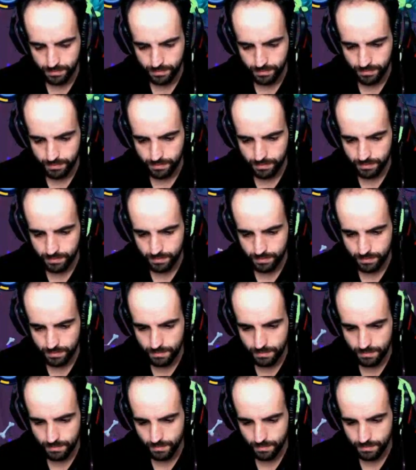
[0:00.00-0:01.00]
Vale, perfecto.
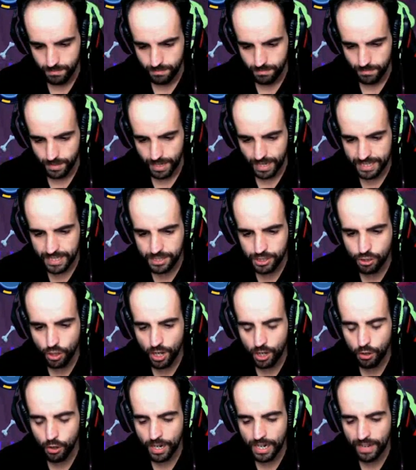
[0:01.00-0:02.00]
Pues. Esa si no la
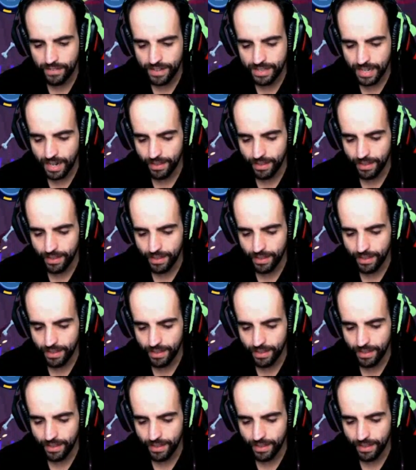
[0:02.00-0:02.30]
coge nadie, te la